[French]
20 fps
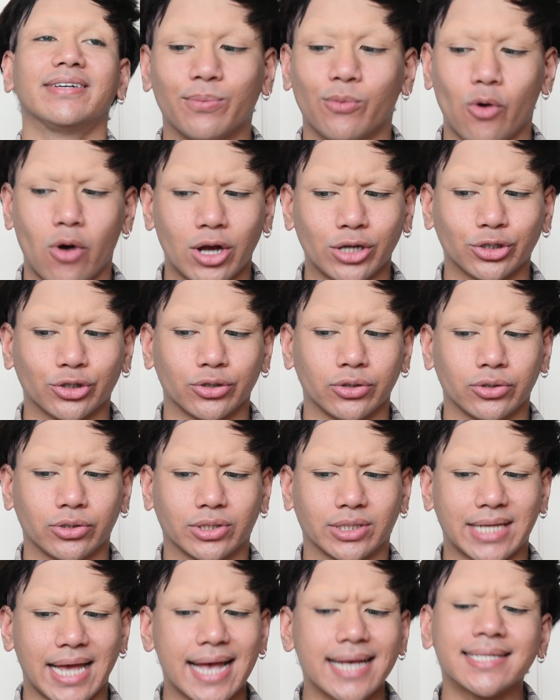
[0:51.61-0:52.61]
Moi, je
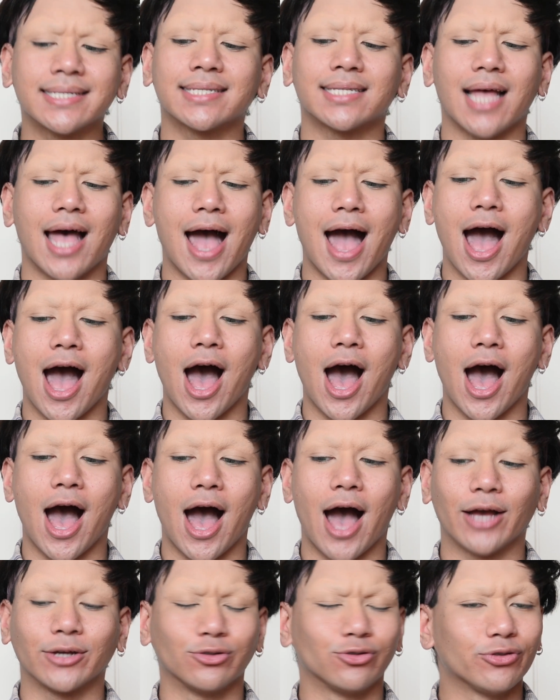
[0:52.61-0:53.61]
teste
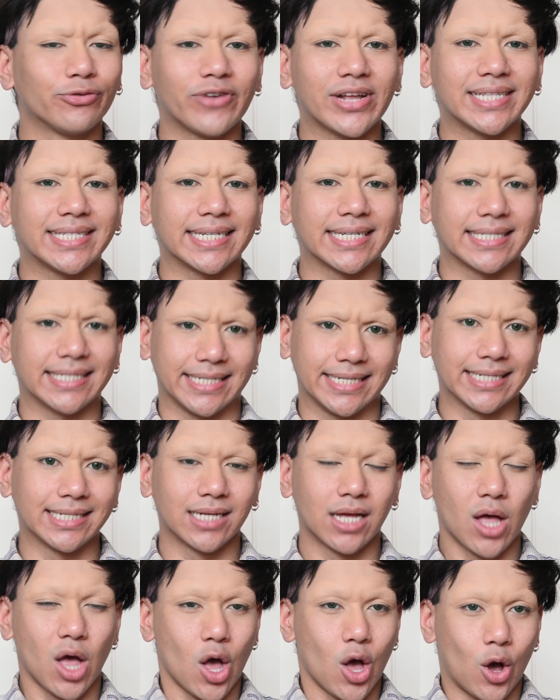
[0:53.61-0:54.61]
une nouvelle technique
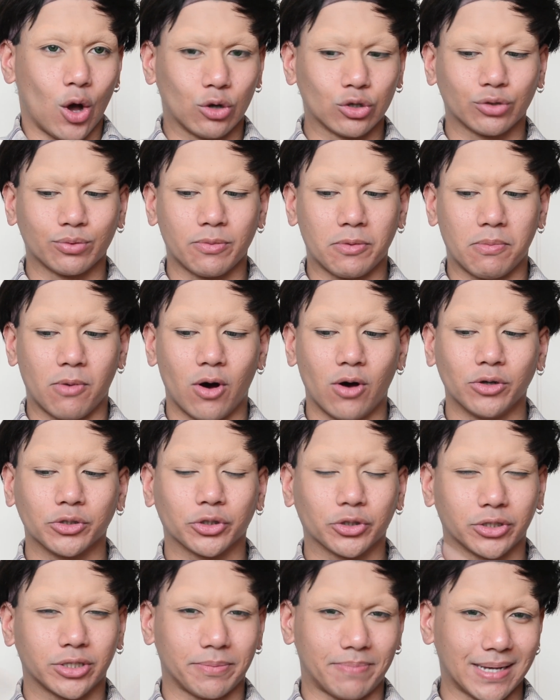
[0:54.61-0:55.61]
en ce moment.
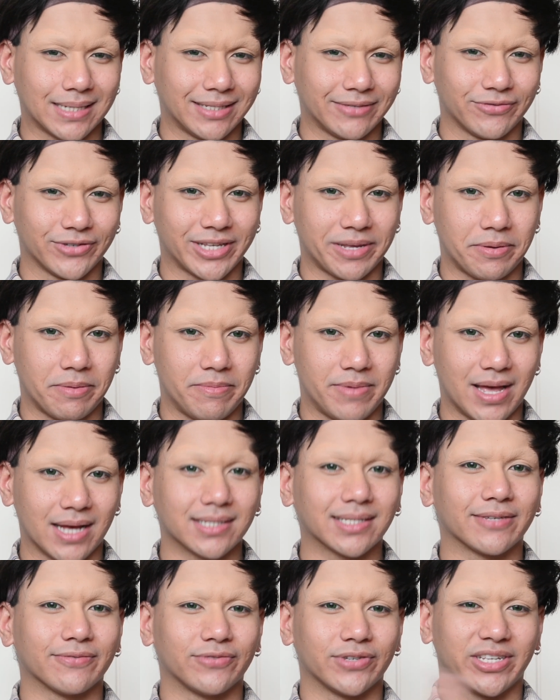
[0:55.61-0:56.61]
Je sais pas si vous aimez bien.
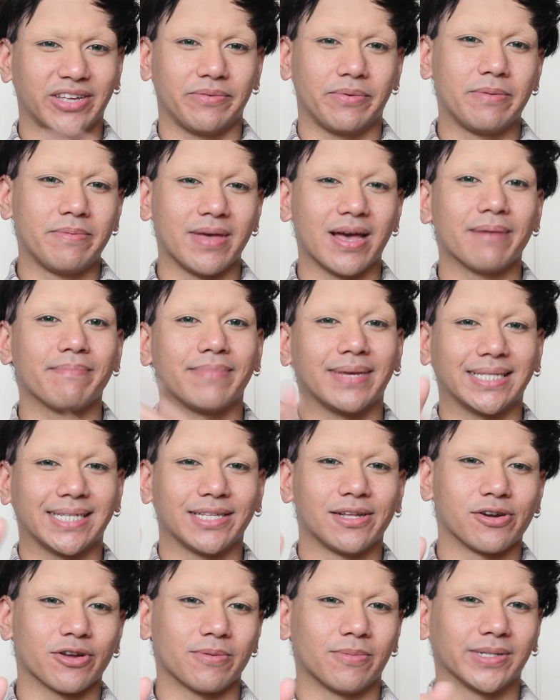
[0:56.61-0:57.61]
Si vous avez bien, mettez
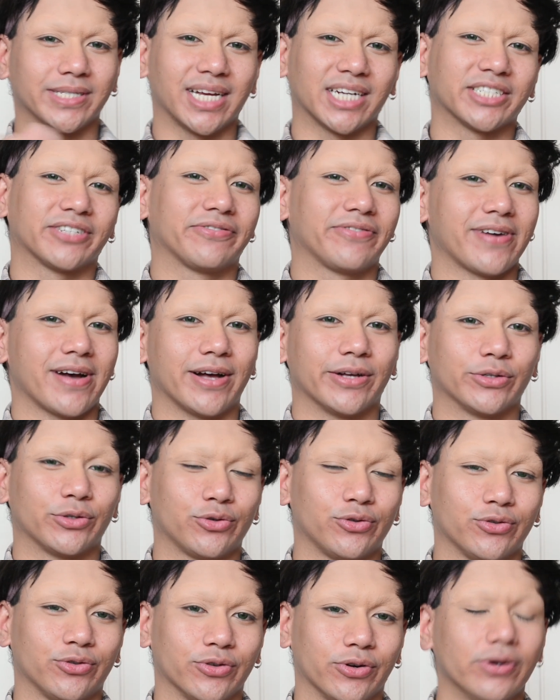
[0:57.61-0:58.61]
dans les commentaires. Je vais faire un
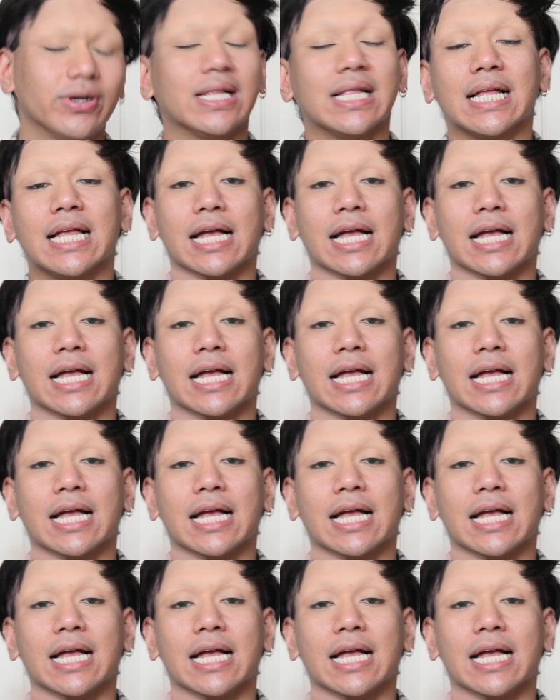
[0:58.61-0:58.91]
tuto.